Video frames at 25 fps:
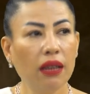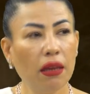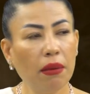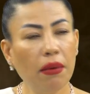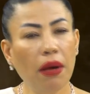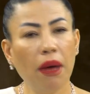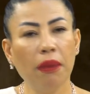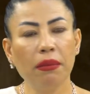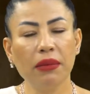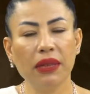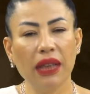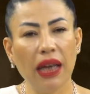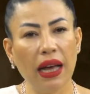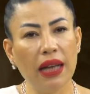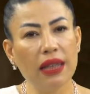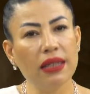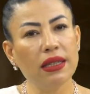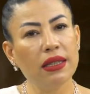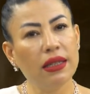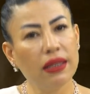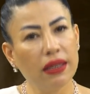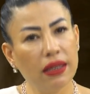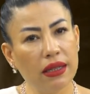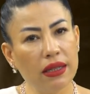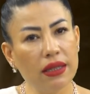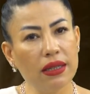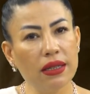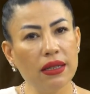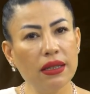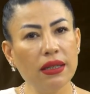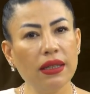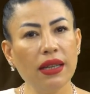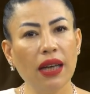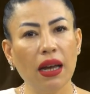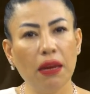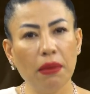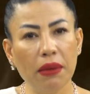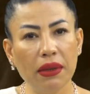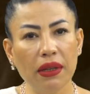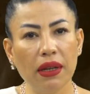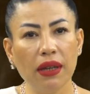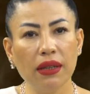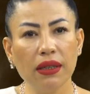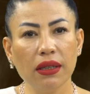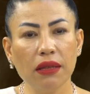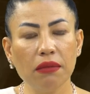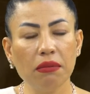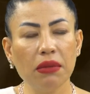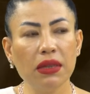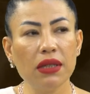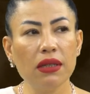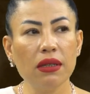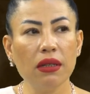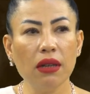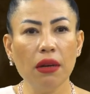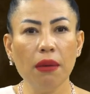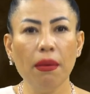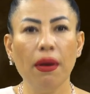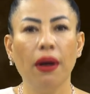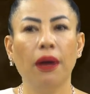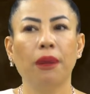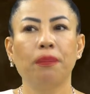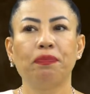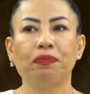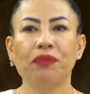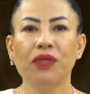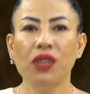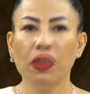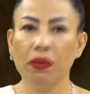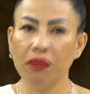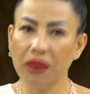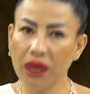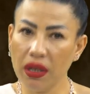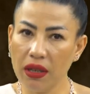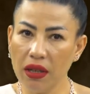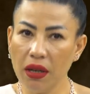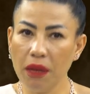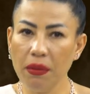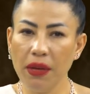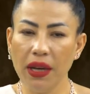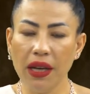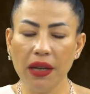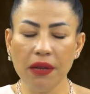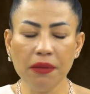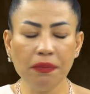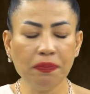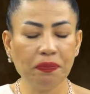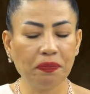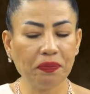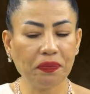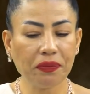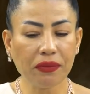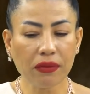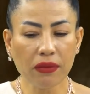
Tamam gelsin gitsin gelmeden gitmesin ama cepten yemeyelim.